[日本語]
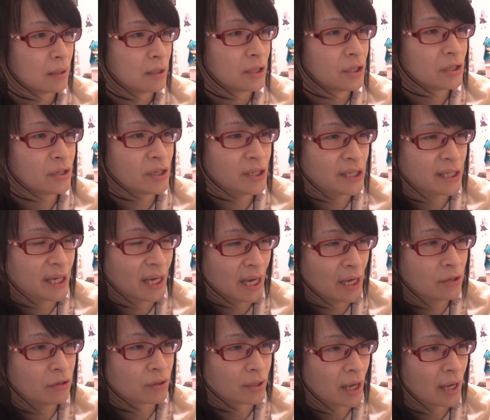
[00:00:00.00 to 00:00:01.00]

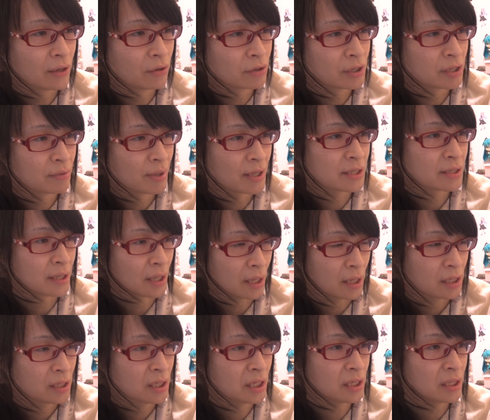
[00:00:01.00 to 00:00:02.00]
11N 対応してます
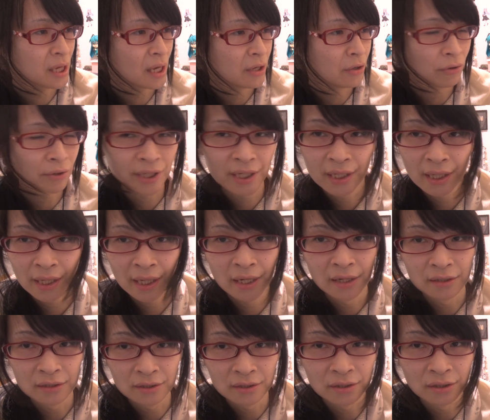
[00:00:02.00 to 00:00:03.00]
ね。
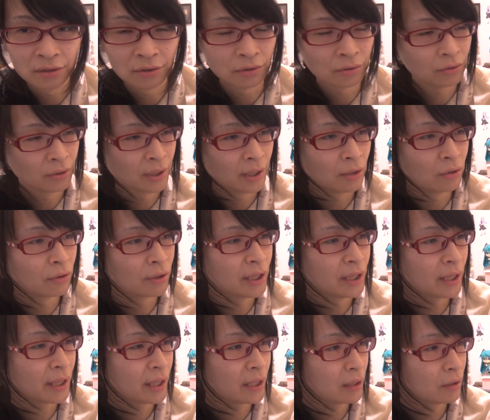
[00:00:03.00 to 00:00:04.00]
2.4GHz ということで
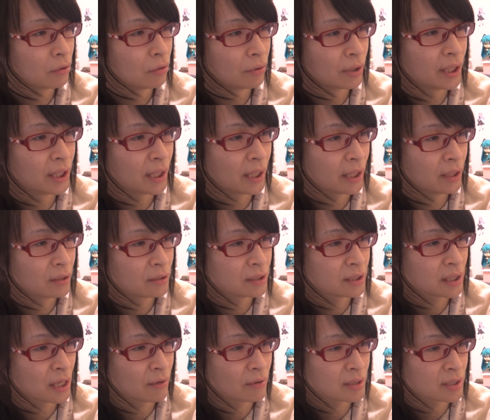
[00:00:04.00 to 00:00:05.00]

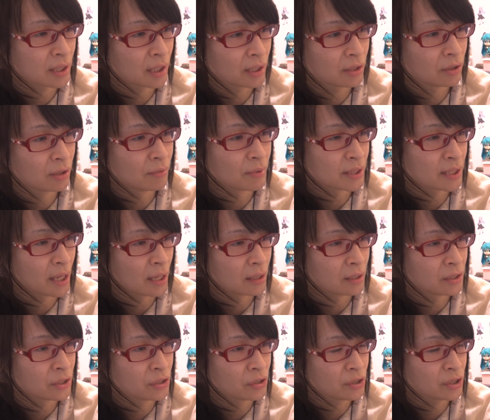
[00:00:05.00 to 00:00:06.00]
5GHz 対は使っておりません。
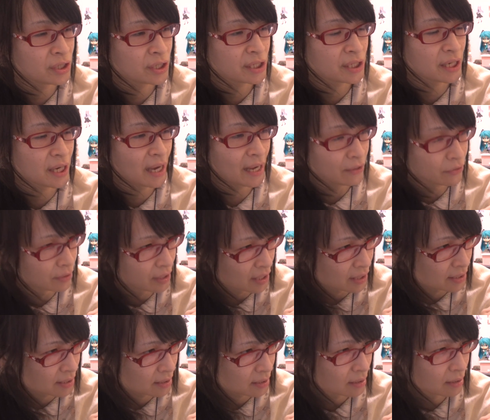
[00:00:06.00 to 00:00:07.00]
11N で
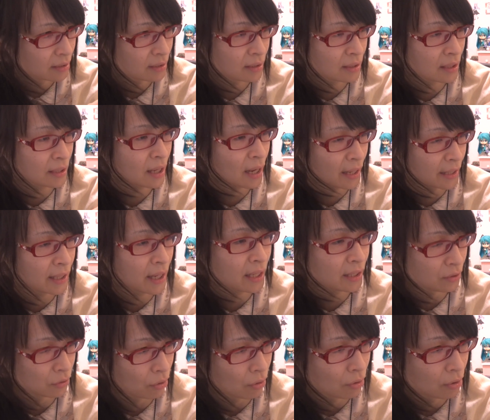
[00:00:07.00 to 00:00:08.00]
す。ただ早
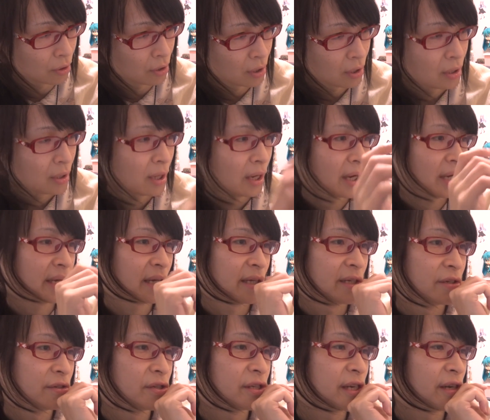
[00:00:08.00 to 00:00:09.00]
いと。はい、
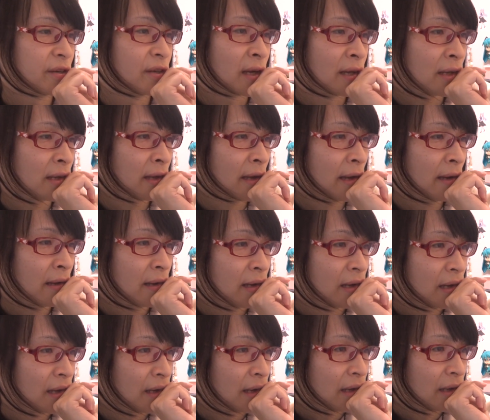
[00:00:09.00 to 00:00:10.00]
11N なんだね。
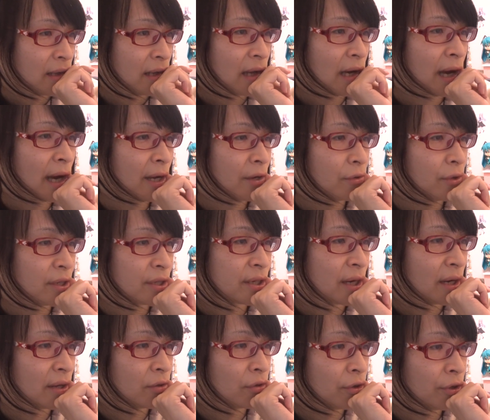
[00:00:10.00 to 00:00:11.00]
で、iOS、
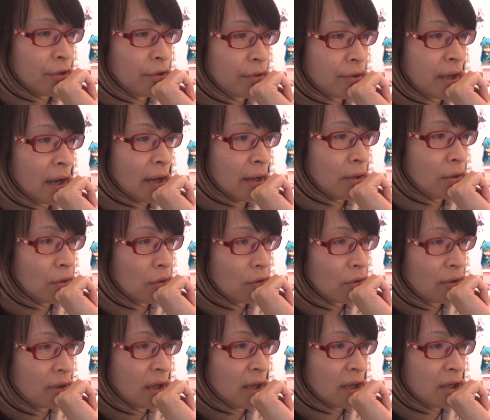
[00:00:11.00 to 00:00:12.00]
Android 対
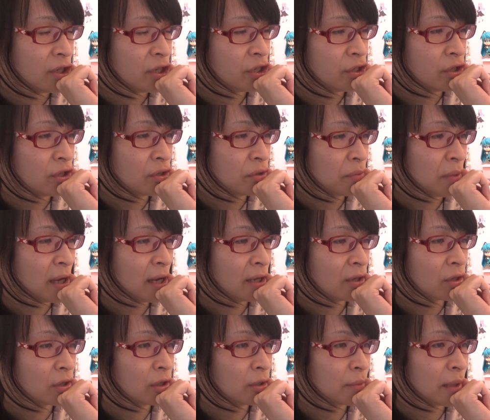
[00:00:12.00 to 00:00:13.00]
応。で、10m
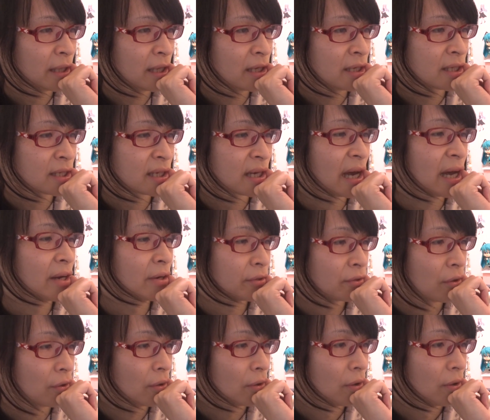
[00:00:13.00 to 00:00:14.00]
まで使える
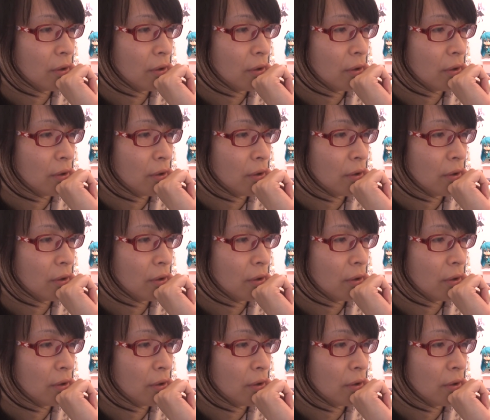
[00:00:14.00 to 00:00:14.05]
と。